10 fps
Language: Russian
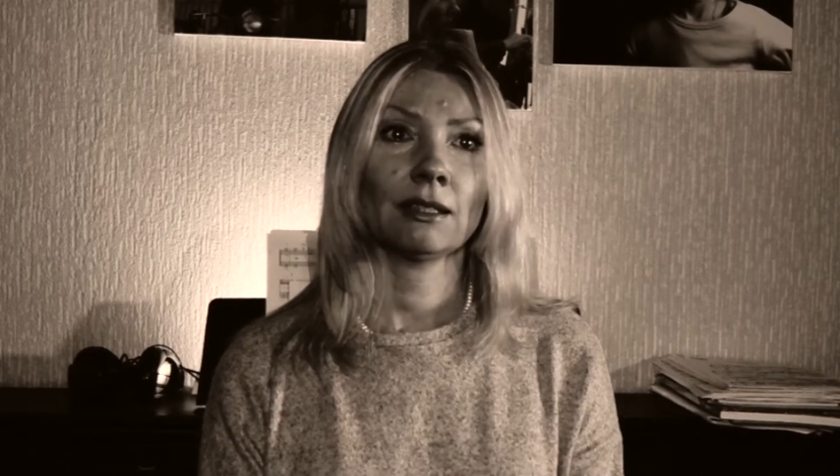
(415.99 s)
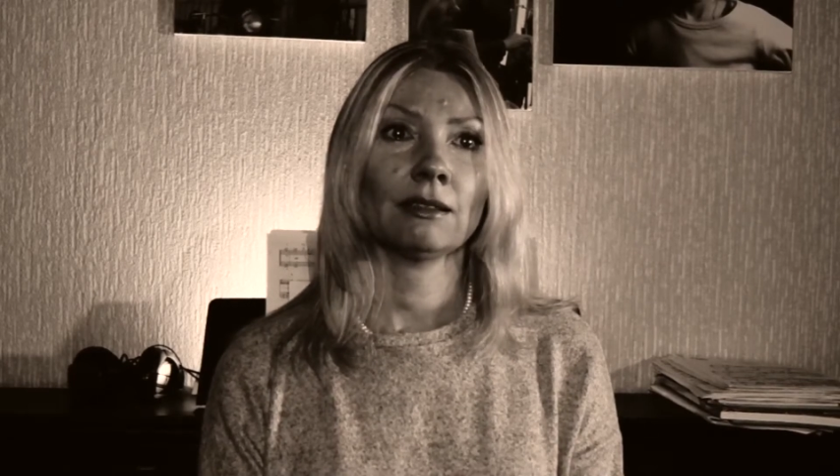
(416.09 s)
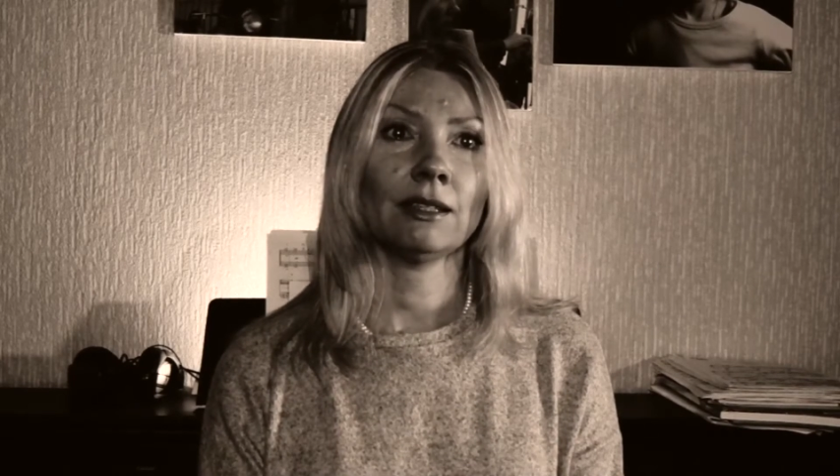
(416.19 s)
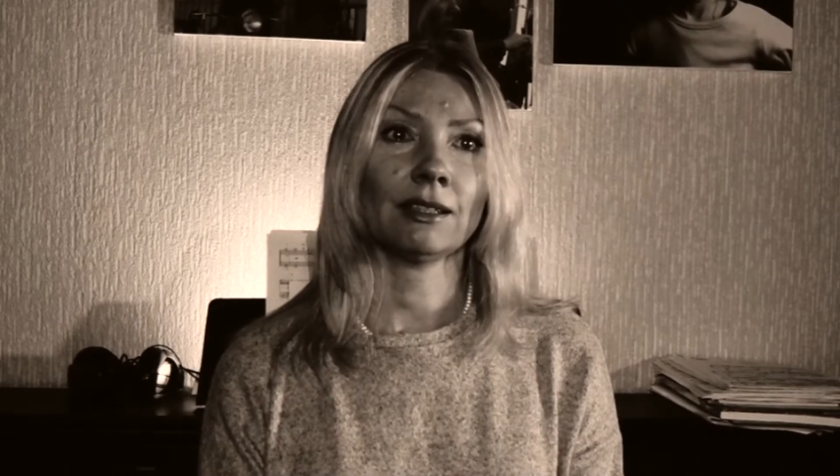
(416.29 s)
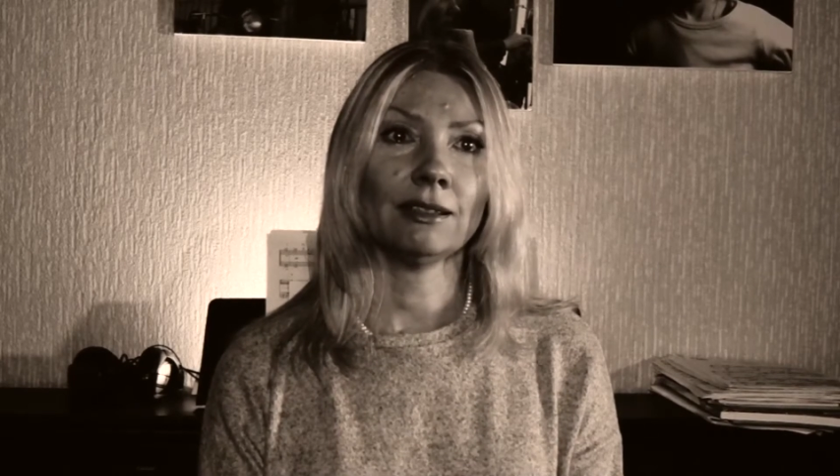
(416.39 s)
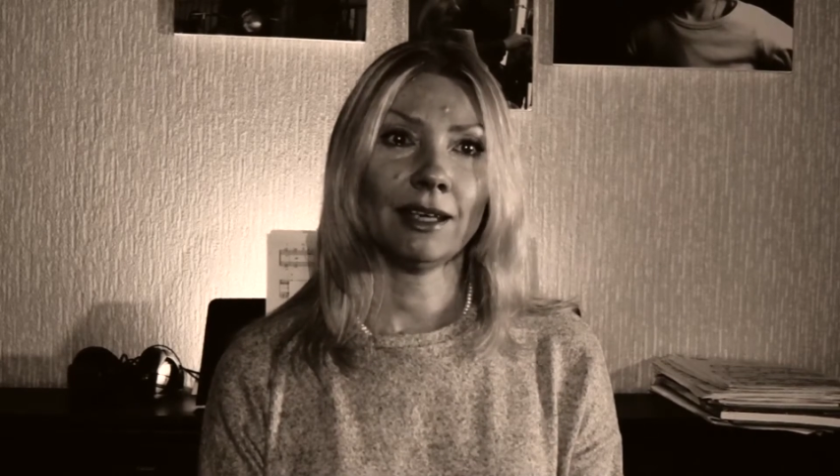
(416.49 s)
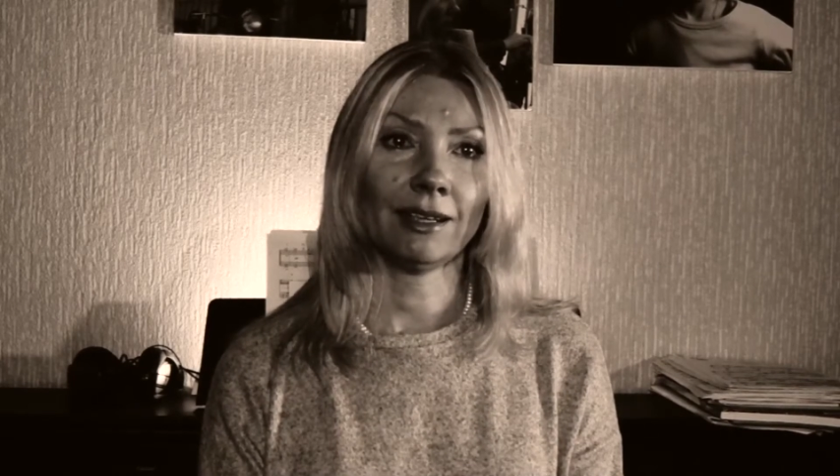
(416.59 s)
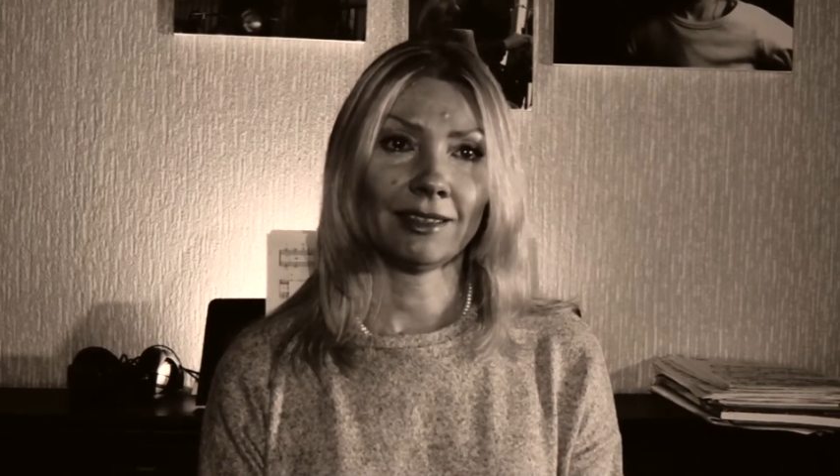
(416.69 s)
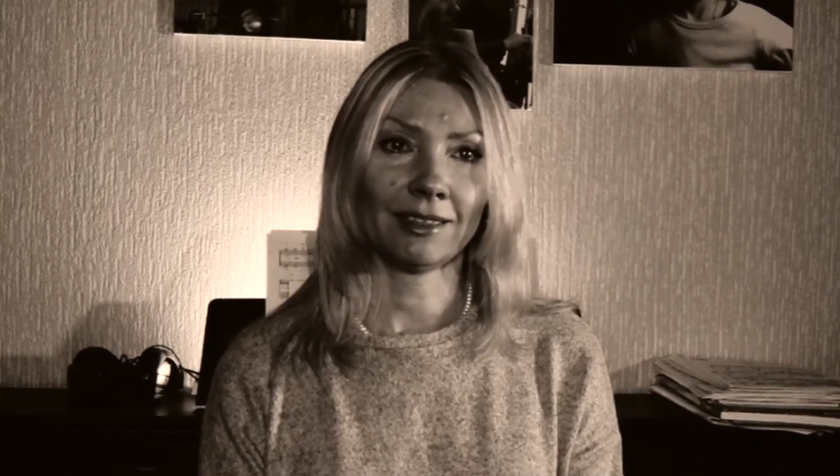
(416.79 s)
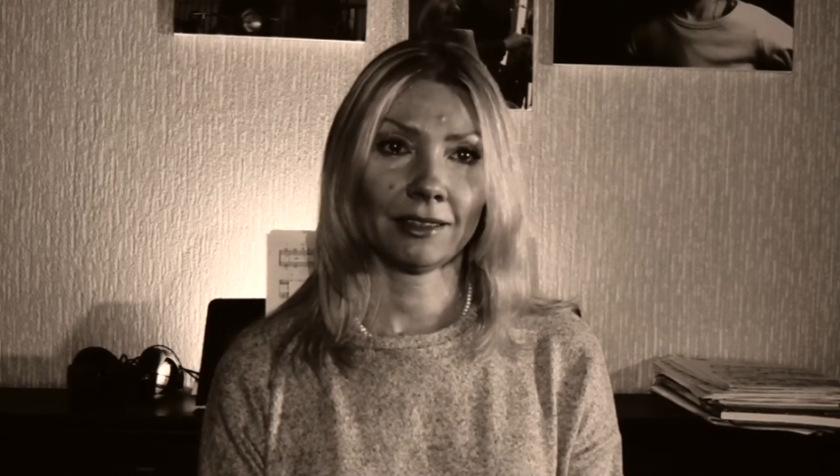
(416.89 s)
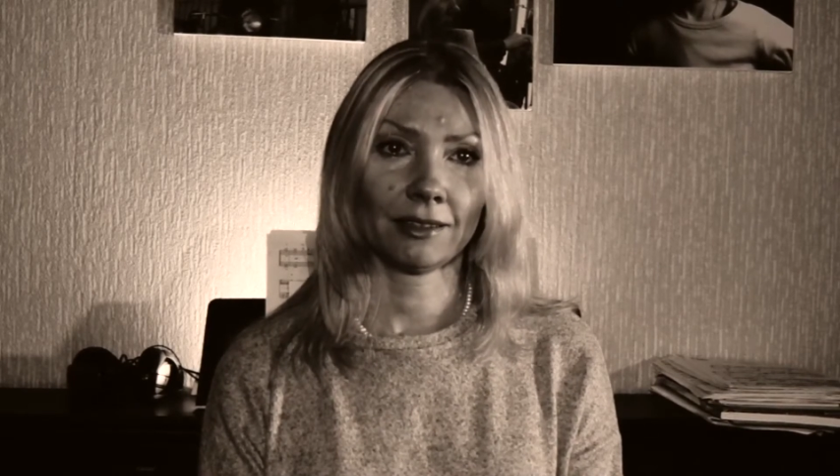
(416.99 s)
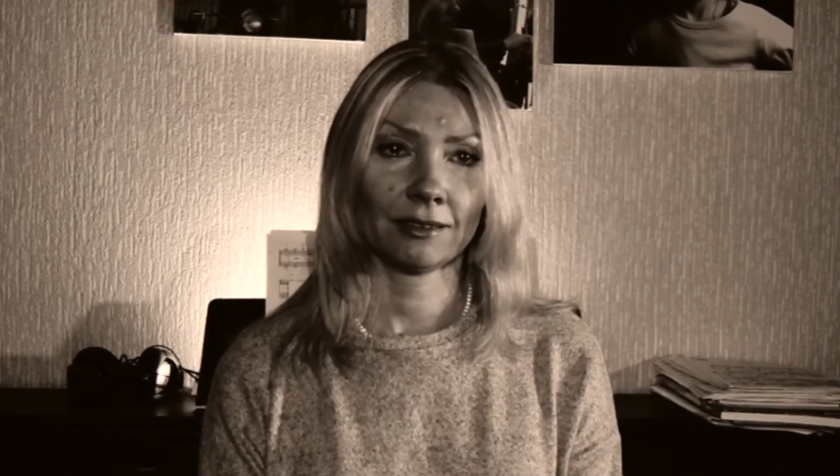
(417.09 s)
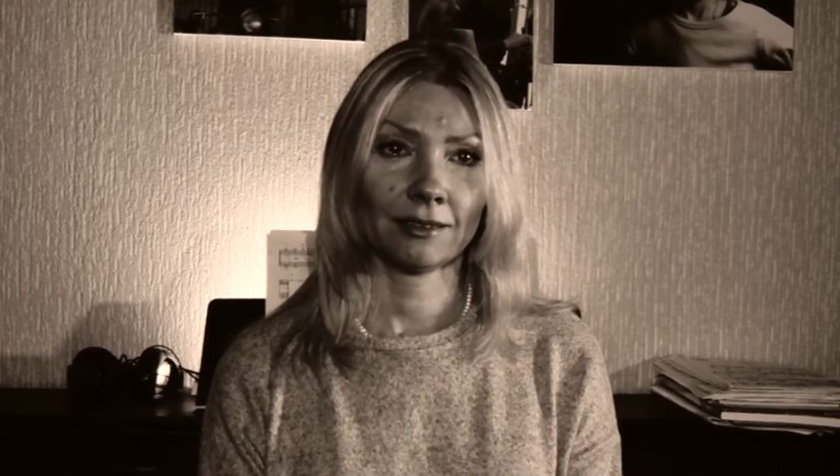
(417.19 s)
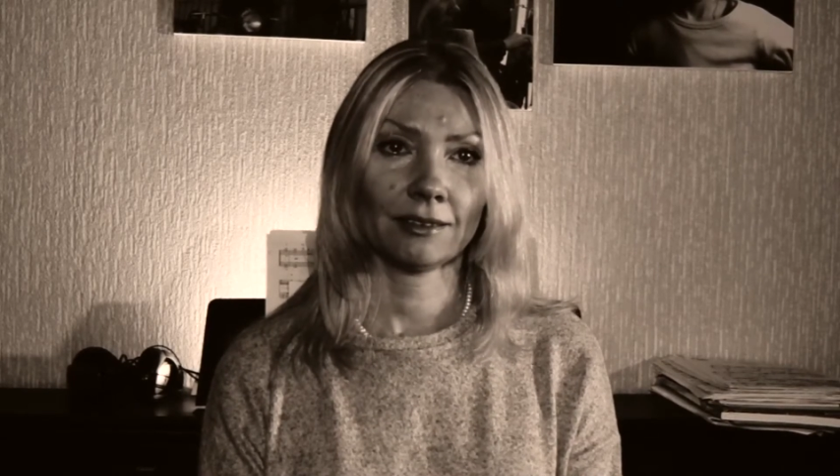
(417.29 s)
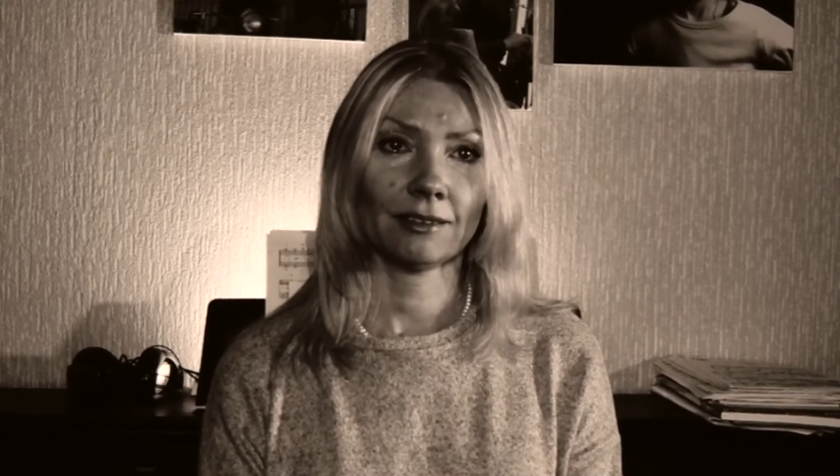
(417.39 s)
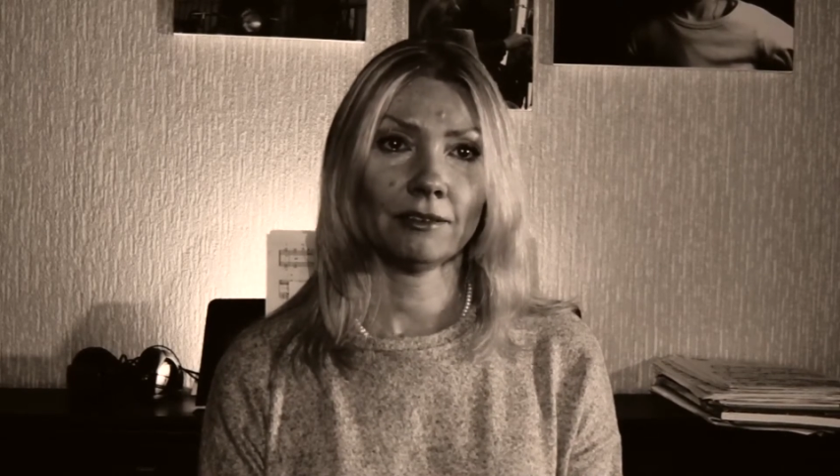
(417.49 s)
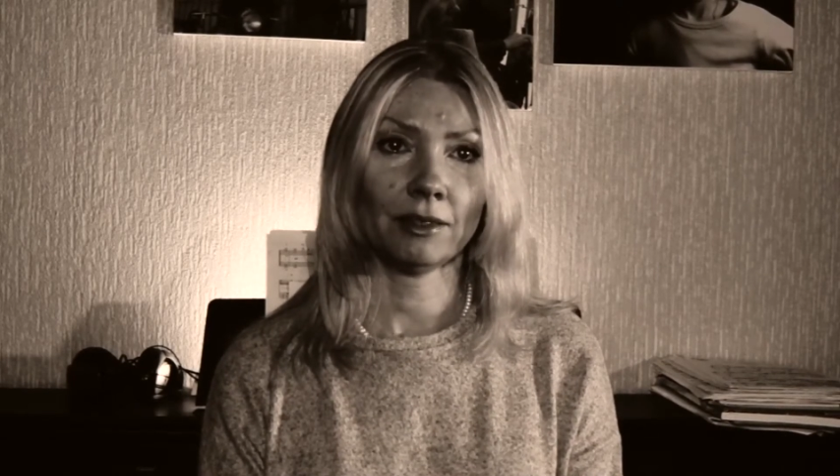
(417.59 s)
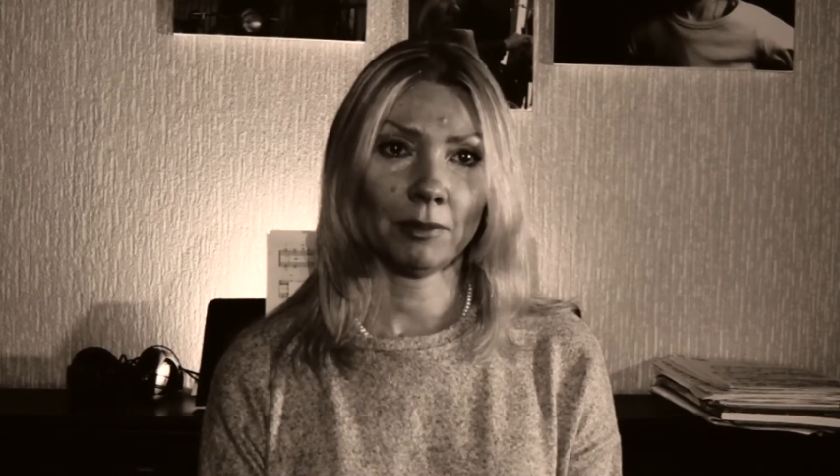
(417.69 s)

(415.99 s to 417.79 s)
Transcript: Догнали их две